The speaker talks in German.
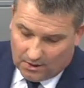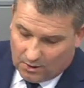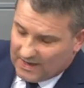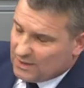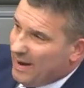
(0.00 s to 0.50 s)

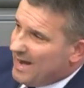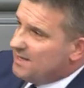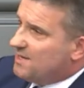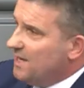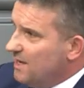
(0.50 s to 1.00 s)
Und was
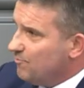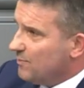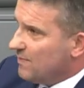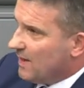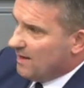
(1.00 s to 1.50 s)
machen Sie?
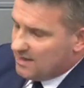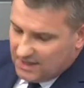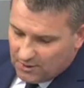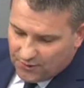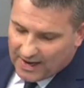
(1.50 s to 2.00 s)

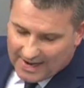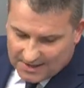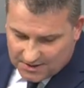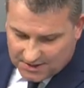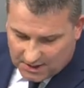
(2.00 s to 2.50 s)
Sie
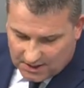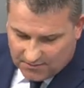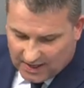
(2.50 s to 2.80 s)
fragen sich,